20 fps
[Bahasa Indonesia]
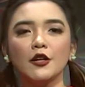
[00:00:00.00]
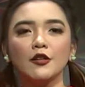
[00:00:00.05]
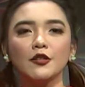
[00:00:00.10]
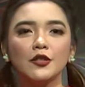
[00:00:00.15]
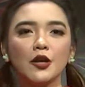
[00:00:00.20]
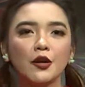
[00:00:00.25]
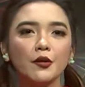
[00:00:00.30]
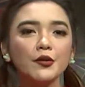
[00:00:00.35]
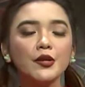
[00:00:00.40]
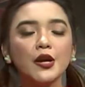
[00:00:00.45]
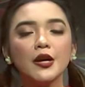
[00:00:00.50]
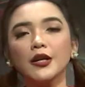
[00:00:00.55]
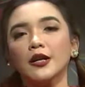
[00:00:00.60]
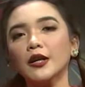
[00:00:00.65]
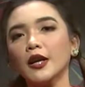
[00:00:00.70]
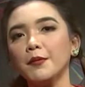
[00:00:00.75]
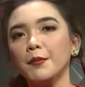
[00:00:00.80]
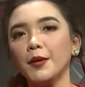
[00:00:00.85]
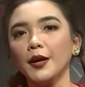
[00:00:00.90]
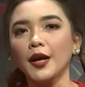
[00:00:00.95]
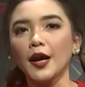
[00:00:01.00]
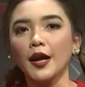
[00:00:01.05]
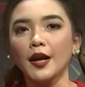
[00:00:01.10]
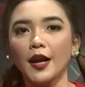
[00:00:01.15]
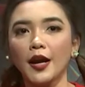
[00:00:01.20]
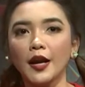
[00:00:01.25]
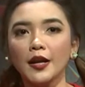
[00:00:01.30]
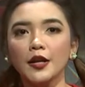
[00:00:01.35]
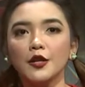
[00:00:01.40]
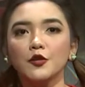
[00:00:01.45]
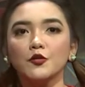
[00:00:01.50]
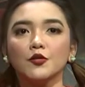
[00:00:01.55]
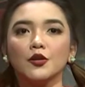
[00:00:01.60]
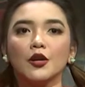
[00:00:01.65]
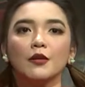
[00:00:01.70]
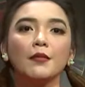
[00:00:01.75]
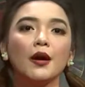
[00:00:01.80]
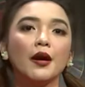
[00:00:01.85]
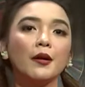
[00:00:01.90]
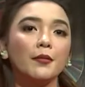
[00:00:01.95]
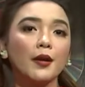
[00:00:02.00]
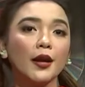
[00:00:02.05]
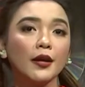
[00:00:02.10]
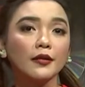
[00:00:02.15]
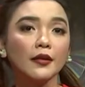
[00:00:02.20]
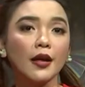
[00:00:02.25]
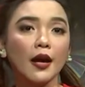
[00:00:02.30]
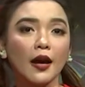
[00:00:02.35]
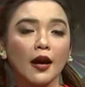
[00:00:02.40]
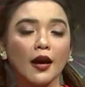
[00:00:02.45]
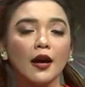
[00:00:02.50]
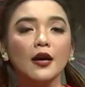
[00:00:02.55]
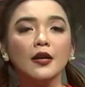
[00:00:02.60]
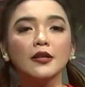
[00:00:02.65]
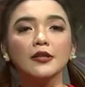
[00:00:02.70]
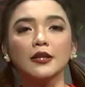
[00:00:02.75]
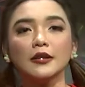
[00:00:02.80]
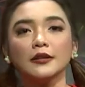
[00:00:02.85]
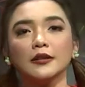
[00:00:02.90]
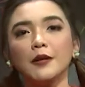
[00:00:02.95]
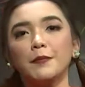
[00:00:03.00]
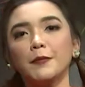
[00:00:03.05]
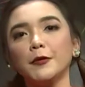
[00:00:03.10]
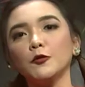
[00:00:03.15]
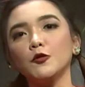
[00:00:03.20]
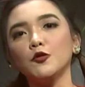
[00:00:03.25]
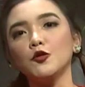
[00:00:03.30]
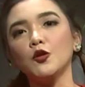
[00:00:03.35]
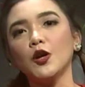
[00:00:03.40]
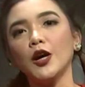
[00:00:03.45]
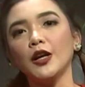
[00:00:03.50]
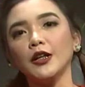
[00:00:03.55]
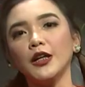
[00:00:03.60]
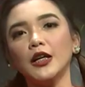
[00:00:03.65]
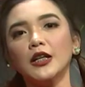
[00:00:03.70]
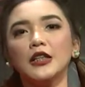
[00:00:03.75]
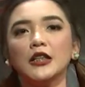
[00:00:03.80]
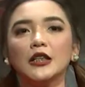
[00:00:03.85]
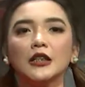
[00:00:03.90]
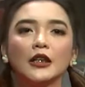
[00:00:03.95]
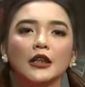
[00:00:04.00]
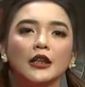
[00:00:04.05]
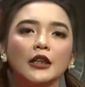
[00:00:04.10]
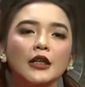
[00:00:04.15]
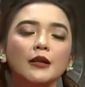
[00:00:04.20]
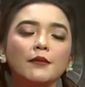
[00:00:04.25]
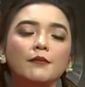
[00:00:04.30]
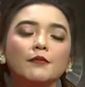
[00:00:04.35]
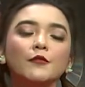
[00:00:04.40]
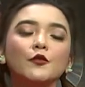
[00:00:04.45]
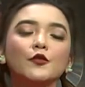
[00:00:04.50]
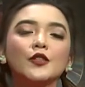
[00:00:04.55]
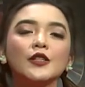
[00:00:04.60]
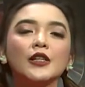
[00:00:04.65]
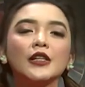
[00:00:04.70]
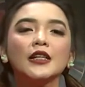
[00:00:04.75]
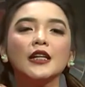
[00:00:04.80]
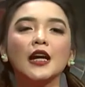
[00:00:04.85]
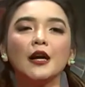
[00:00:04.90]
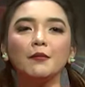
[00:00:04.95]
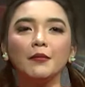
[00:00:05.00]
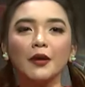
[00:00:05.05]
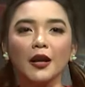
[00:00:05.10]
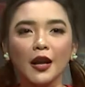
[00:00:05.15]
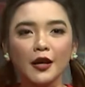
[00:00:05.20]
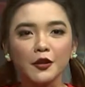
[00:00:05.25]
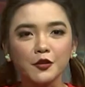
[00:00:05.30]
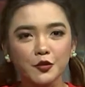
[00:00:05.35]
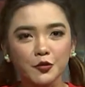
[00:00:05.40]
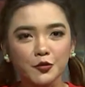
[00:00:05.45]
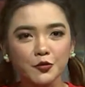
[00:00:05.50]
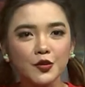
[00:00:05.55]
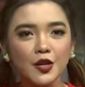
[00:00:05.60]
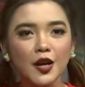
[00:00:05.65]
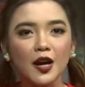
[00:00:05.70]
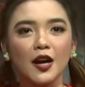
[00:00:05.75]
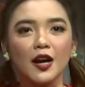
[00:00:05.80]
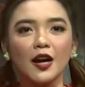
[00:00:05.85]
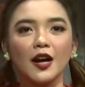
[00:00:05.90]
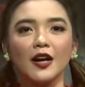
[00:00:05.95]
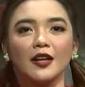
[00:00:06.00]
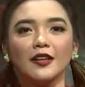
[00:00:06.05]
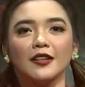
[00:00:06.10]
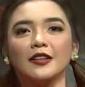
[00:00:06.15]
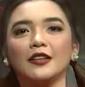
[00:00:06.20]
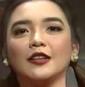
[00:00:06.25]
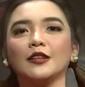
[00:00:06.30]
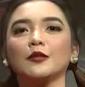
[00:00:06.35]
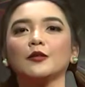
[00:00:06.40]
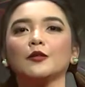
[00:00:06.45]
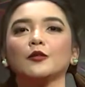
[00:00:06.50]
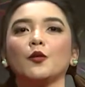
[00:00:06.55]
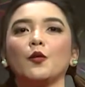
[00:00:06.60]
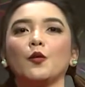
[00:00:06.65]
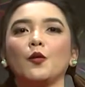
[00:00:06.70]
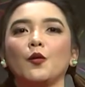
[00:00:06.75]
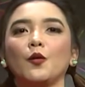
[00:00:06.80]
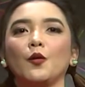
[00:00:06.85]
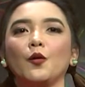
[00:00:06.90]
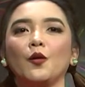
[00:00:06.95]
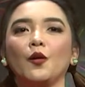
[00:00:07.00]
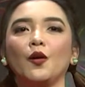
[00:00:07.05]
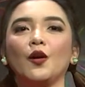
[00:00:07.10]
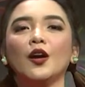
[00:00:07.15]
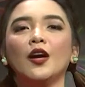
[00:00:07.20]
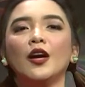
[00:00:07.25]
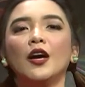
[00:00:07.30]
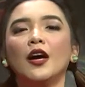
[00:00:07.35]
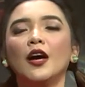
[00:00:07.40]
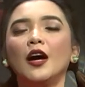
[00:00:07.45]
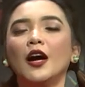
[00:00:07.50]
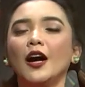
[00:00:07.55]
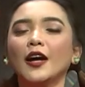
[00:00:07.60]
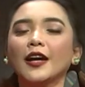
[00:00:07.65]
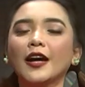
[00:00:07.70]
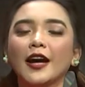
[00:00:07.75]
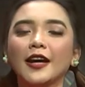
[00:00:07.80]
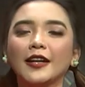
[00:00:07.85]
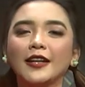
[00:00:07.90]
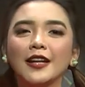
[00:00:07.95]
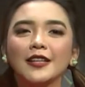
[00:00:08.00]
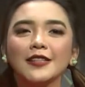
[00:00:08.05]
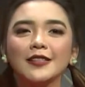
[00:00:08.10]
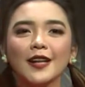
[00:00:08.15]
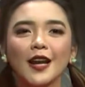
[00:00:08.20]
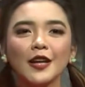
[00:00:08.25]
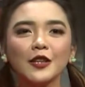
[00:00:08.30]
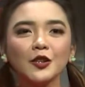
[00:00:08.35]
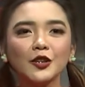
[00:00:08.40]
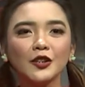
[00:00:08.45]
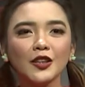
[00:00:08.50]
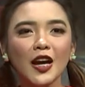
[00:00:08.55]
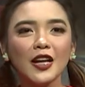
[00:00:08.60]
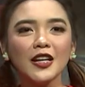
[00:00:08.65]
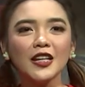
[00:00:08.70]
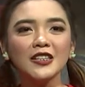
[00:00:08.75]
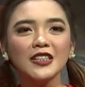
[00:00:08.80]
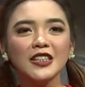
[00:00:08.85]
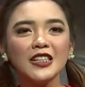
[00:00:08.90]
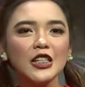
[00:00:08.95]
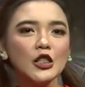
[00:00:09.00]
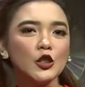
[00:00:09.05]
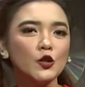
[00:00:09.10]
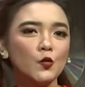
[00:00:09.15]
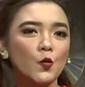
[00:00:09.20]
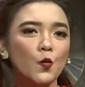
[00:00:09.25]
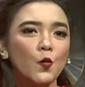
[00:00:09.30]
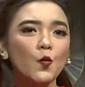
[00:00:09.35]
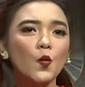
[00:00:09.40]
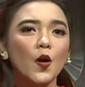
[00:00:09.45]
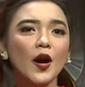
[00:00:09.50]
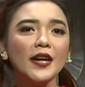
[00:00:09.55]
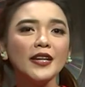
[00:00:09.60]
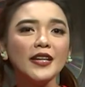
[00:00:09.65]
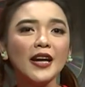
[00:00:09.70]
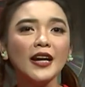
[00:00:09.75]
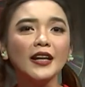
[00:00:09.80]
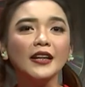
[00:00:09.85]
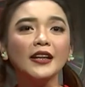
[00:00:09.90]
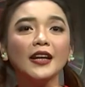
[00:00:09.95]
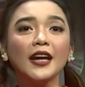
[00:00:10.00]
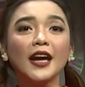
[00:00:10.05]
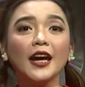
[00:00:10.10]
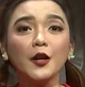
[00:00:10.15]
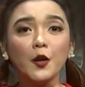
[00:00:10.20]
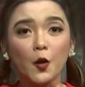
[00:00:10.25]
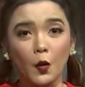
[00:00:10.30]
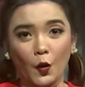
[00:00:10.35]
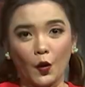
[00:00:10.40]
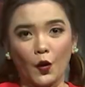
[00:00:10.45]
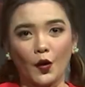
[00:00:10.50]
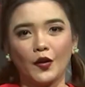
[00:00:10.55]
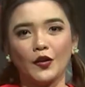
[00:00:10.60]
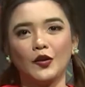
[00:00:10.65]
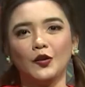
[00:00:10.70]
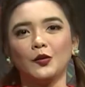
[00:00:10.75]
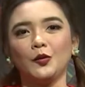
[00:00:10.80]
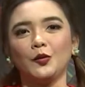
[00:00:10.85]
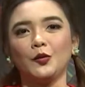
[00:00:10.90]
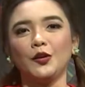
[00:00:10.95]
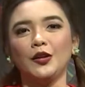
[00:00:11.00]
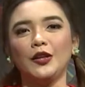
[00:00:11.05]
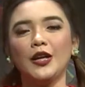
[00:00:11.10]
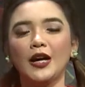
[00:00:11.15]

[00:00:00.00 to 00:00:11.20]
nggak jauh-jauh dari Ramayana dan juga Mahabharata serta pertunjukannya diiringi musik gamelan juga gitu. Oke, yang selanjutnya ada jenis wayang gedok gitu.